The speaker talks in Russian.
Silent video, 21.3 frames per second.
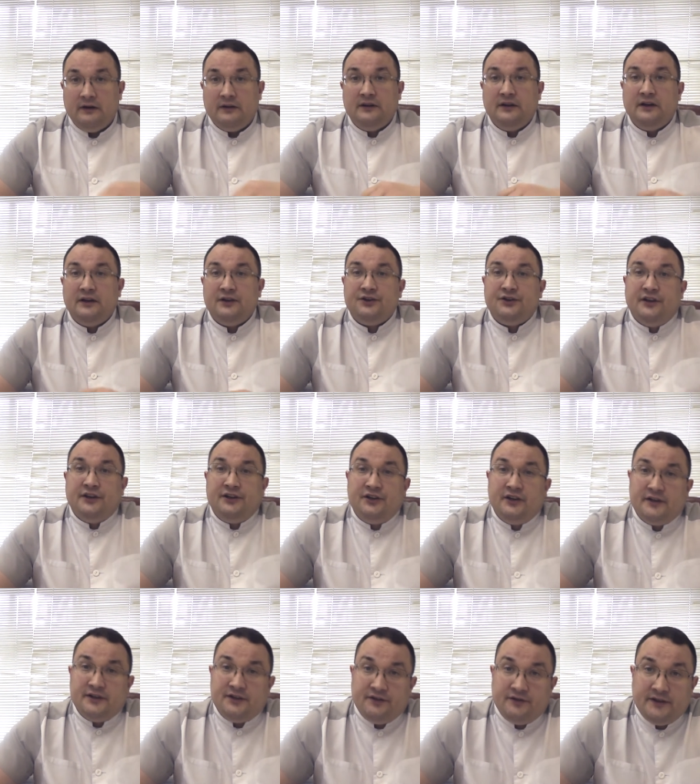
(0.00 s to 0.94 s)
Также я
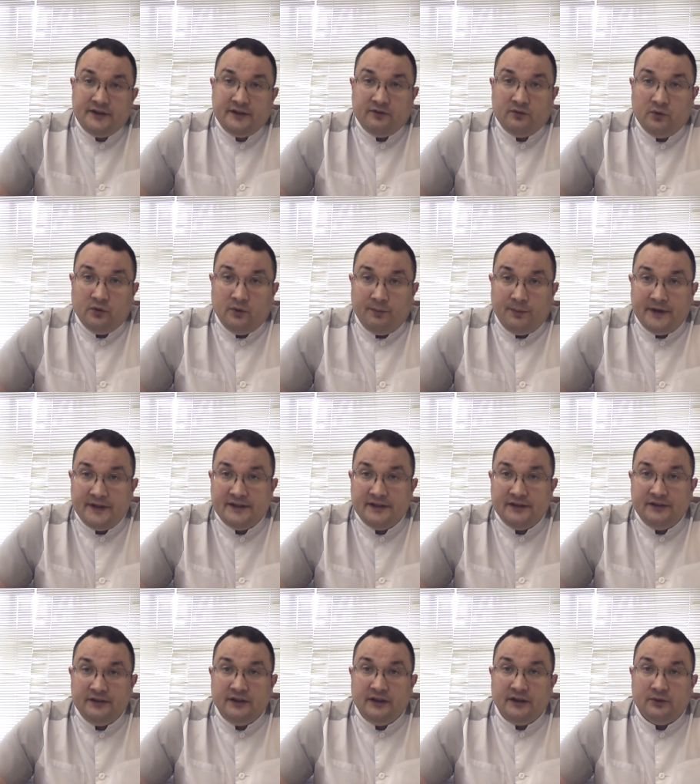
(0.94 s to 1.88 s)
чаще всего
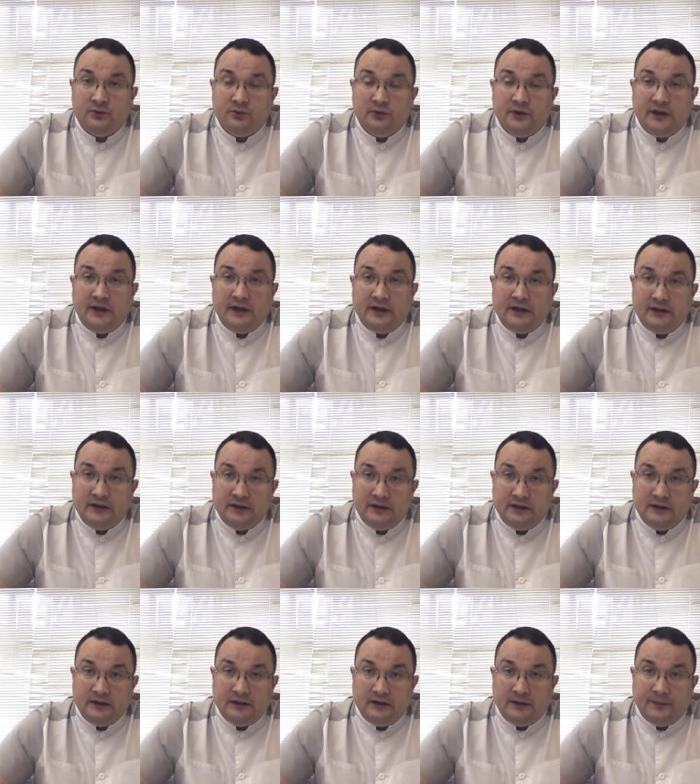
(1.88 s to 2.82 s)
присоединяю
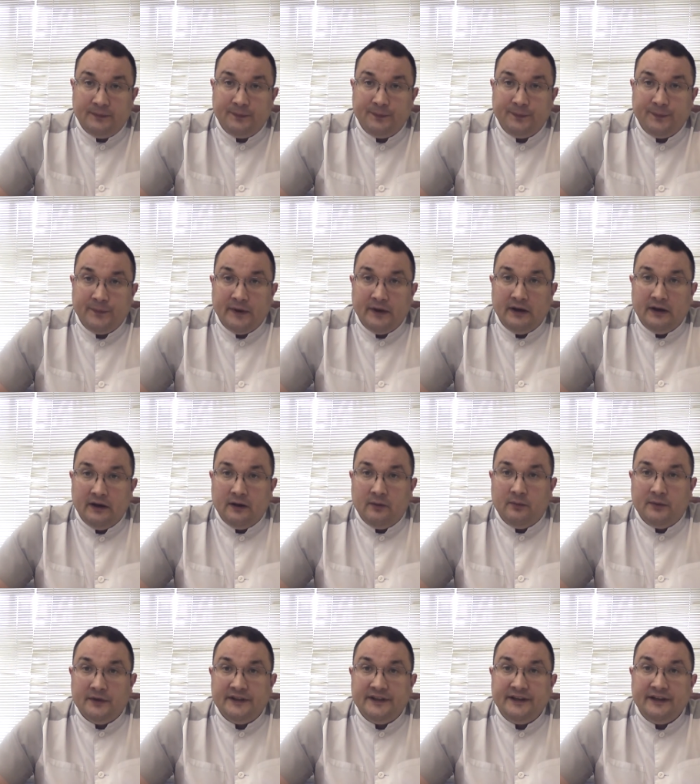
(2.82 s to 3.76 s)
туда
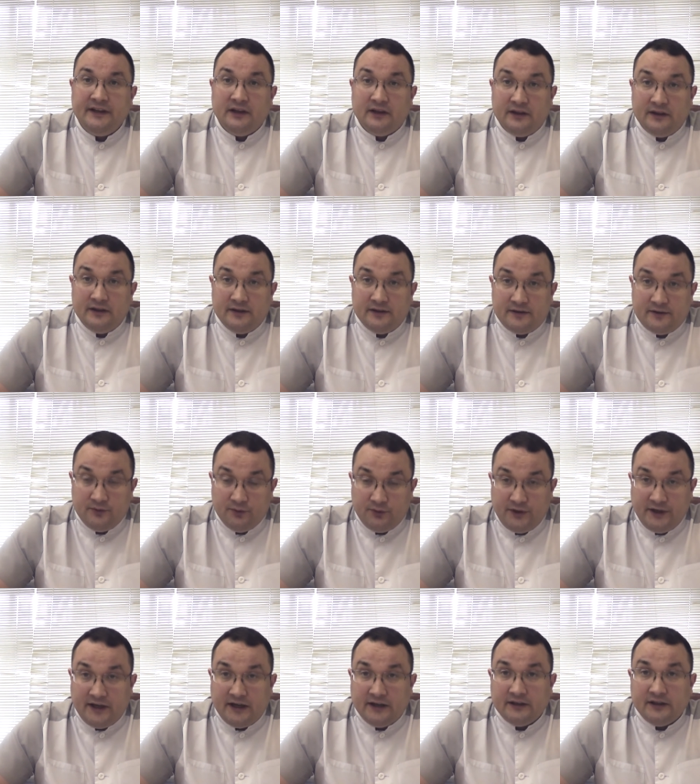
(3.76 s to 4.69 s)
материалы с
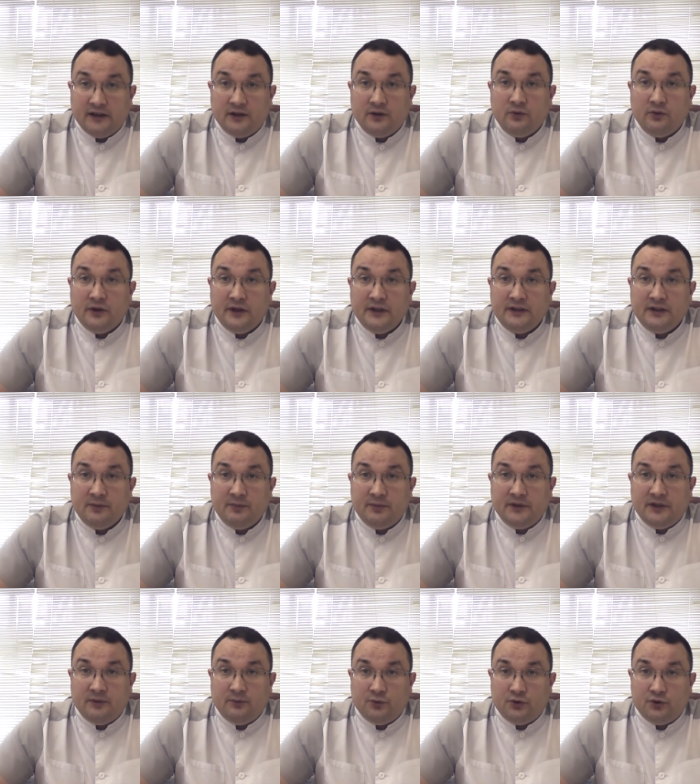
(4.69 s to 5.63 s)
внутри канала уретры,
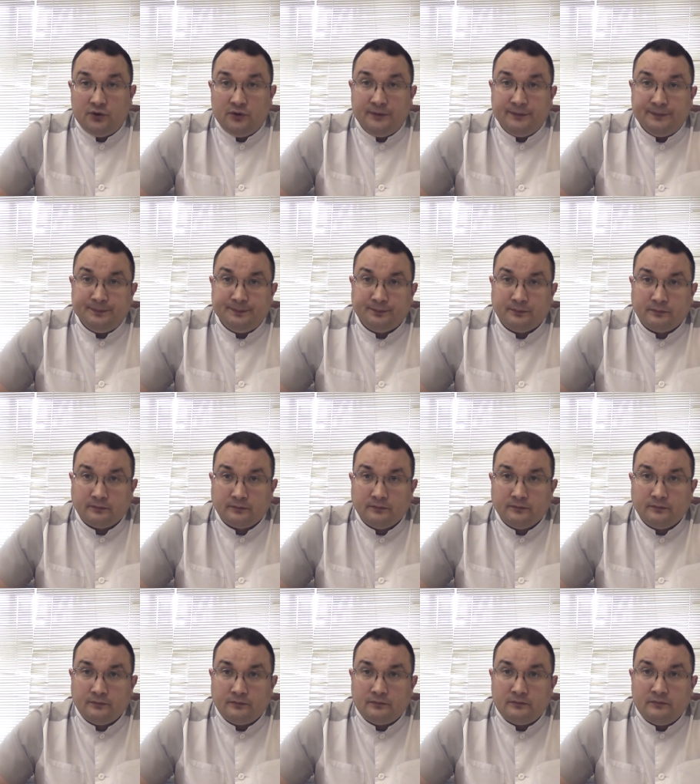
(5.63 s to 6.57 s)
потому что
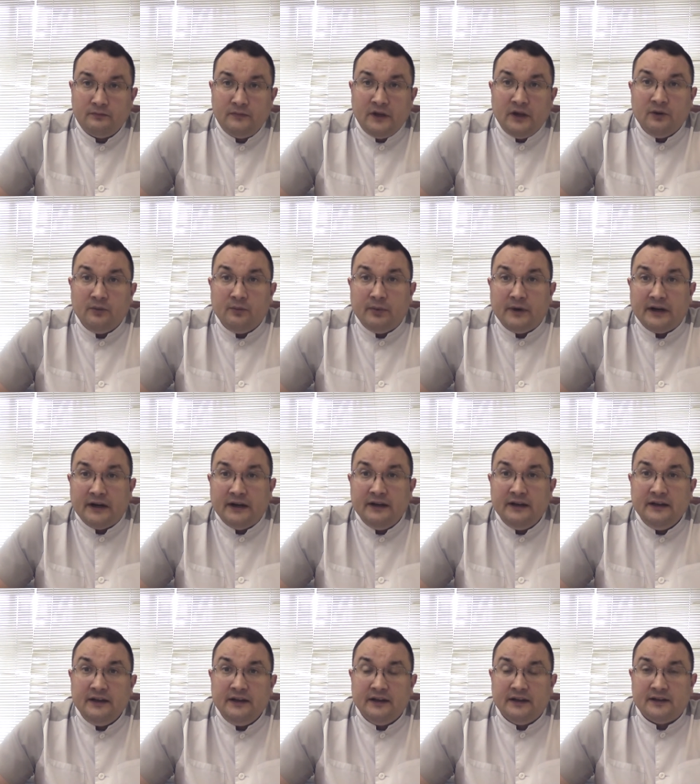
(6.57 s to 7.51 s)

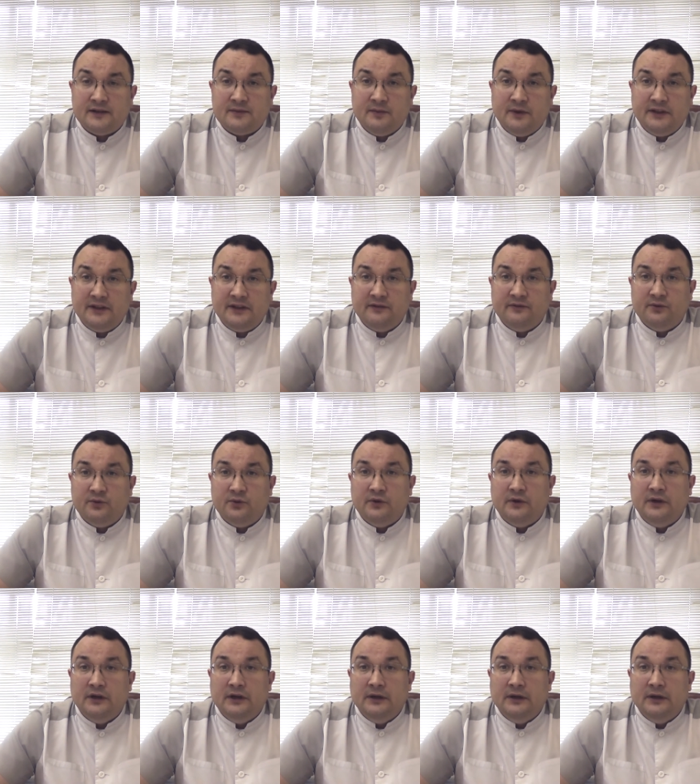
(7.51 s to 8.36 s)
параллельно осматриваю